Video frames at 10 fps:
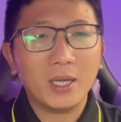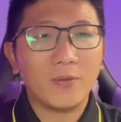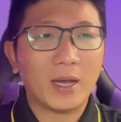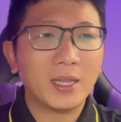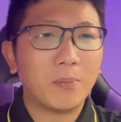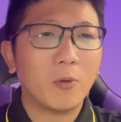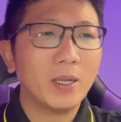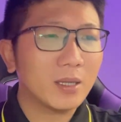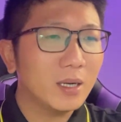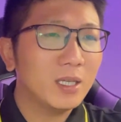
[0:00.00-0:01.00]
thì khoảng tầm một
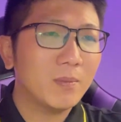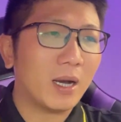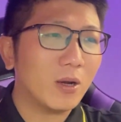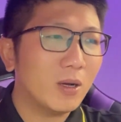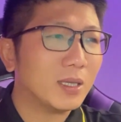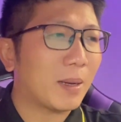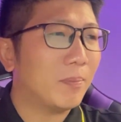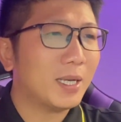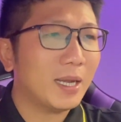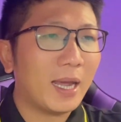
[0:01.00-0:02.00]
mét tư nhưng mà ở đó là tầm
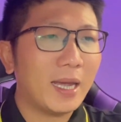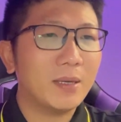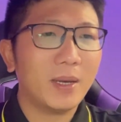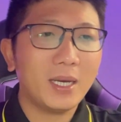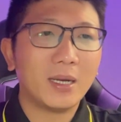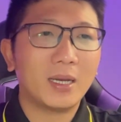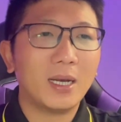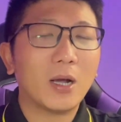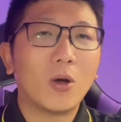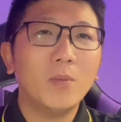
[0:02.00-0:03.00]
mét hai mét là nó
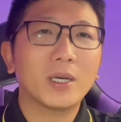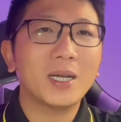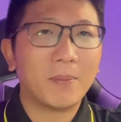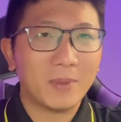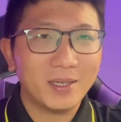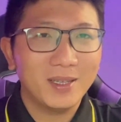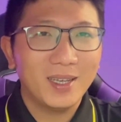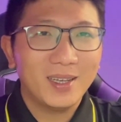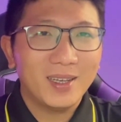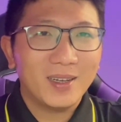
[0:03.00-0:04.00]
đã có một cái ngầm rồi
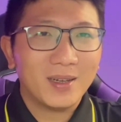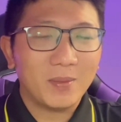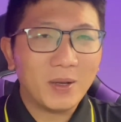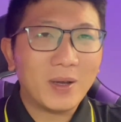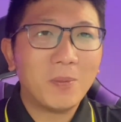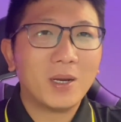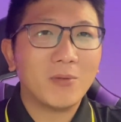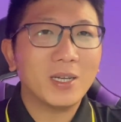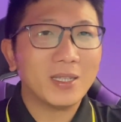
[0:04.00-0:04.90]
là biện pháp là đóng cửa